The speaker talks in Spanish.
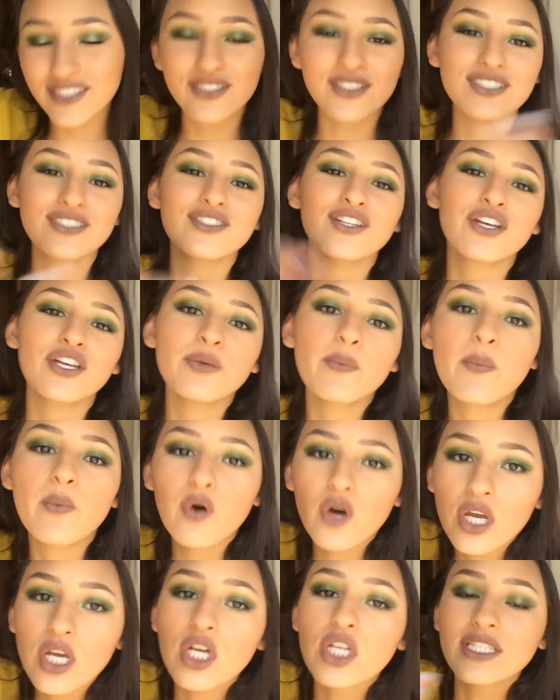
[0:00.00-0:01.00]
Yo estoy
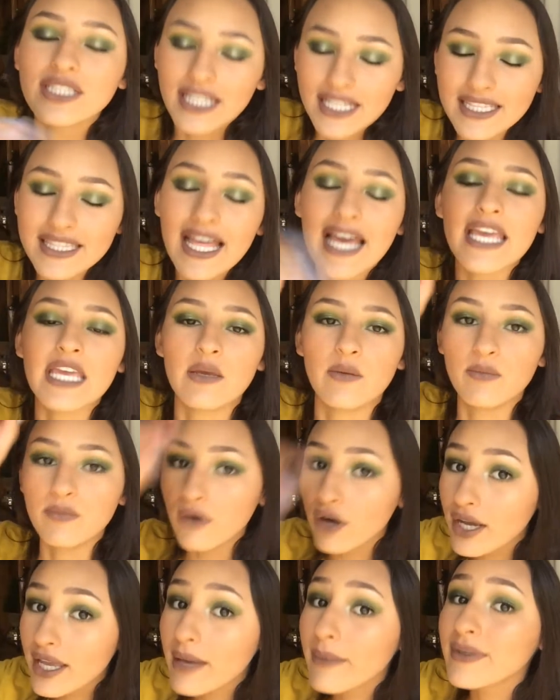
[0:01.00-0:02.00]
muy contenta y
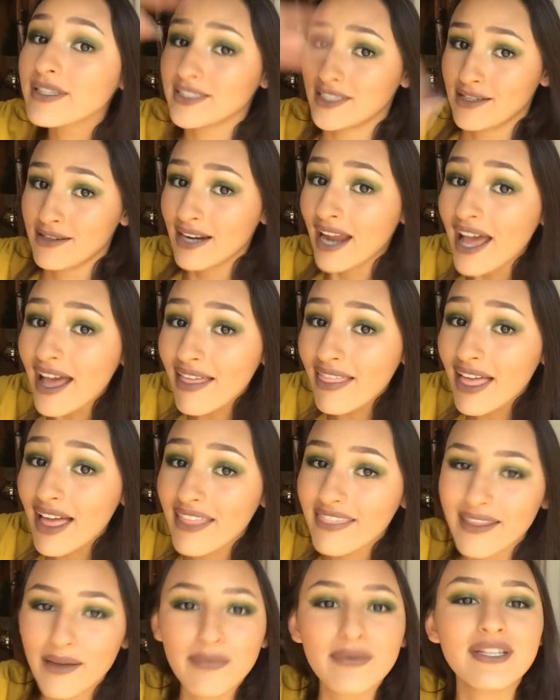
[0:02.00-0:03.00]
muy
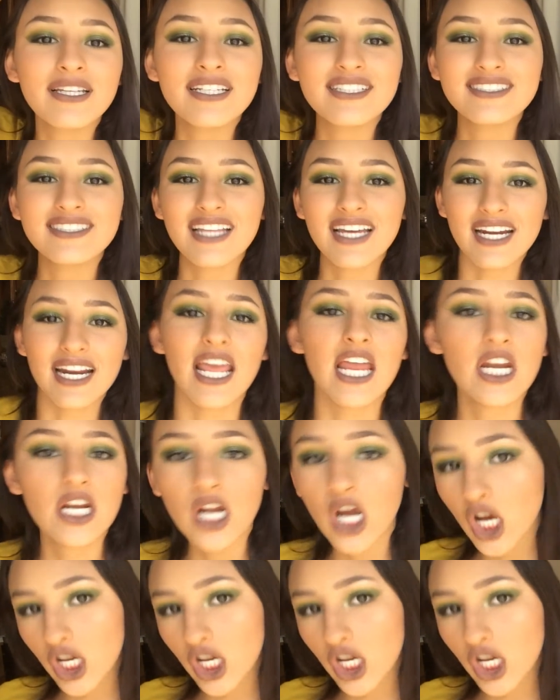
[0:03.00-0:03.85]
emocionada de poder estar en